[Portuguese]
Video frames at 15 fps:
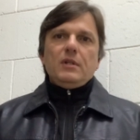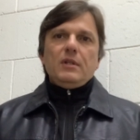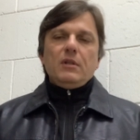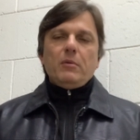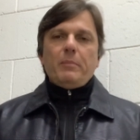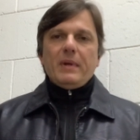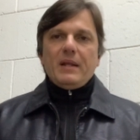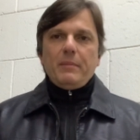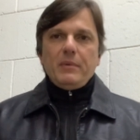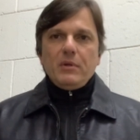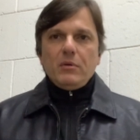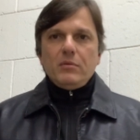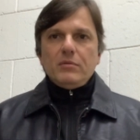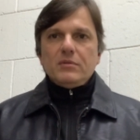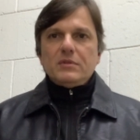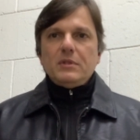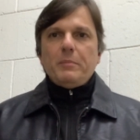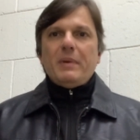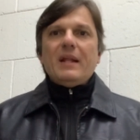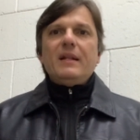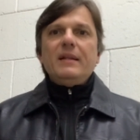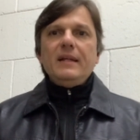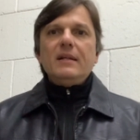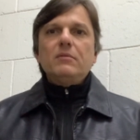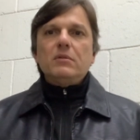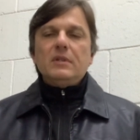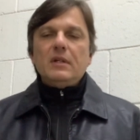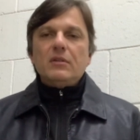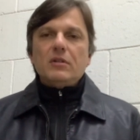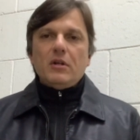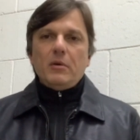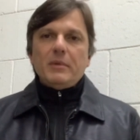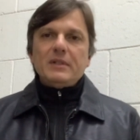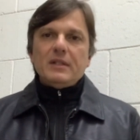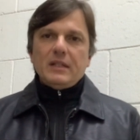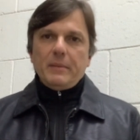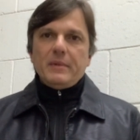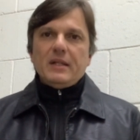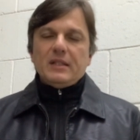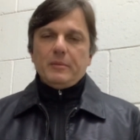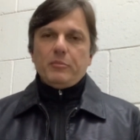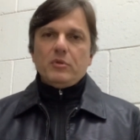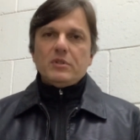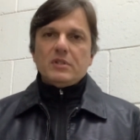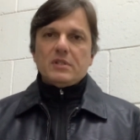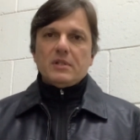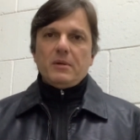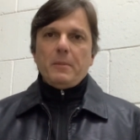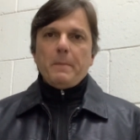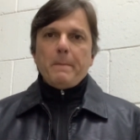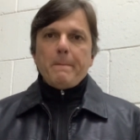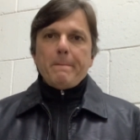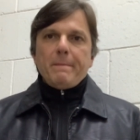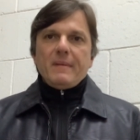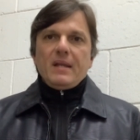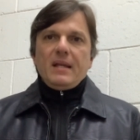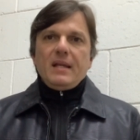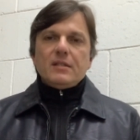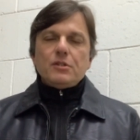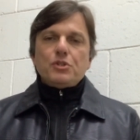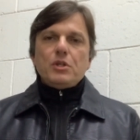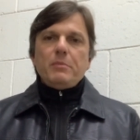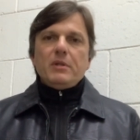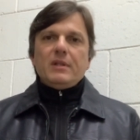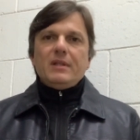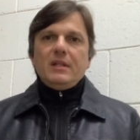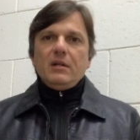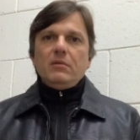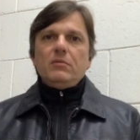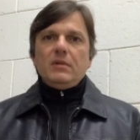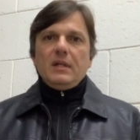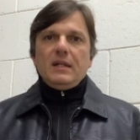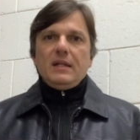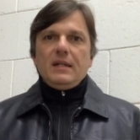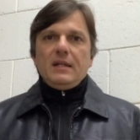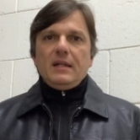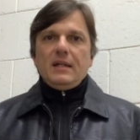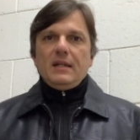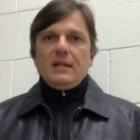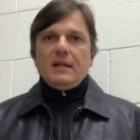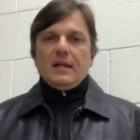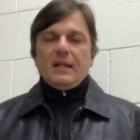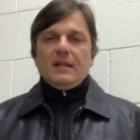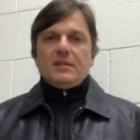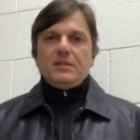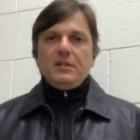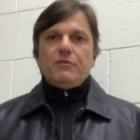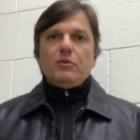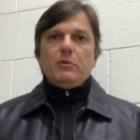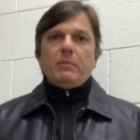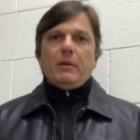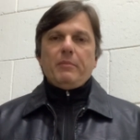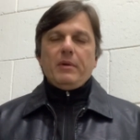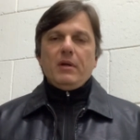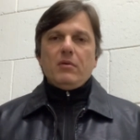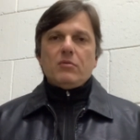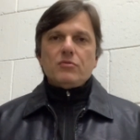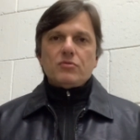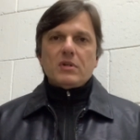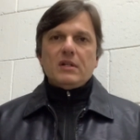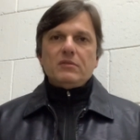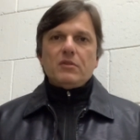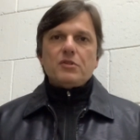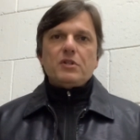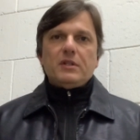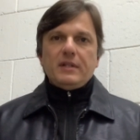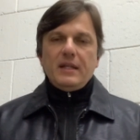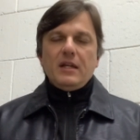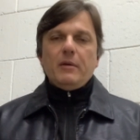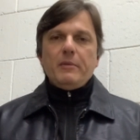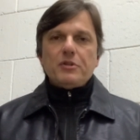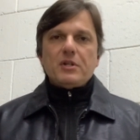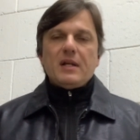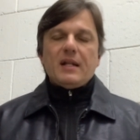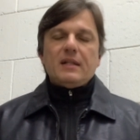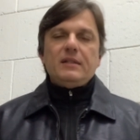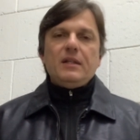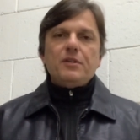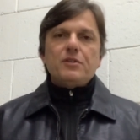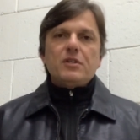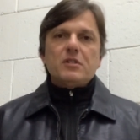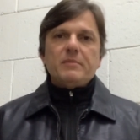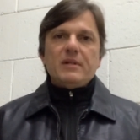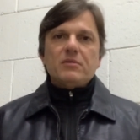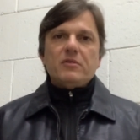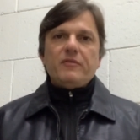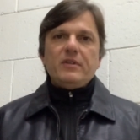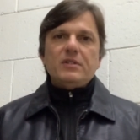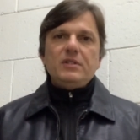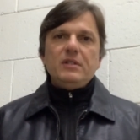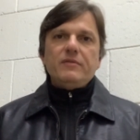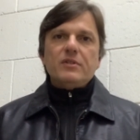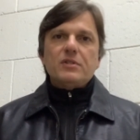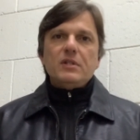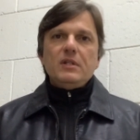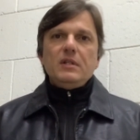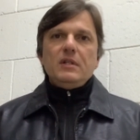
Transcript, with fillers: não, pre... não se prendendo tanto a uma determinada posição. Esse time tão é, é, agressivo no papel, com jogadores que têm realmente características mais ofensivas,